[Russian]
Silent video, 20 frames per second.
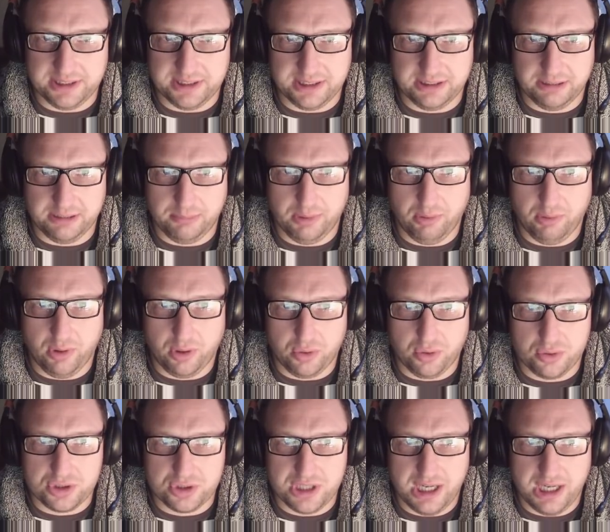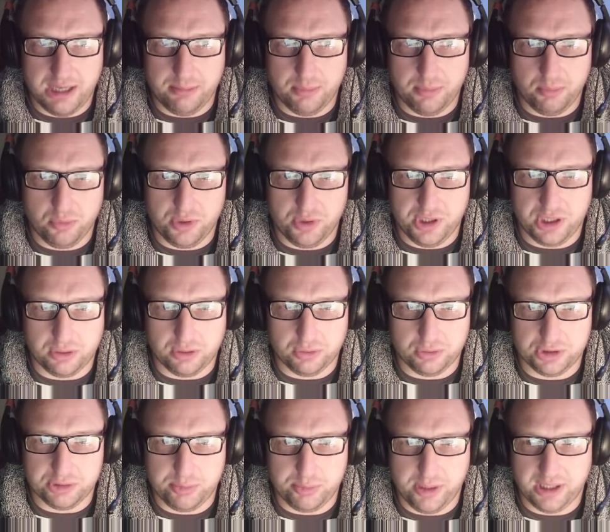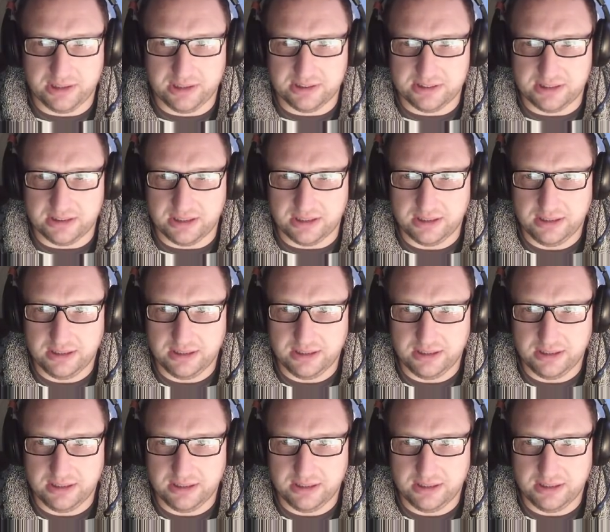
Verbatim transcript: Когда мы его окружаем, ему некуда спрятаться.